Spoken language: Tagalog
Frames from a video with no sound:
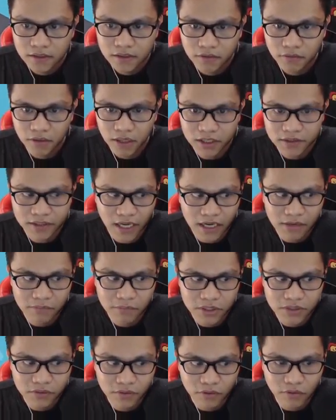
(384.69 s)
Walang
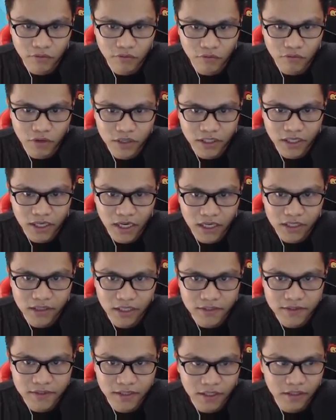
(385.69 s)
damage yung nakukuha ng
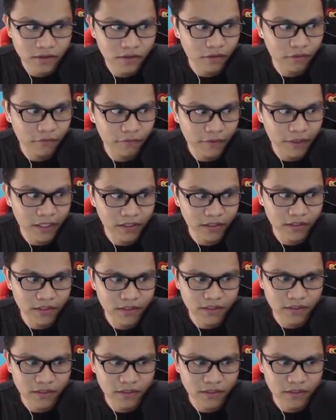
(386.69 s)
ating center field.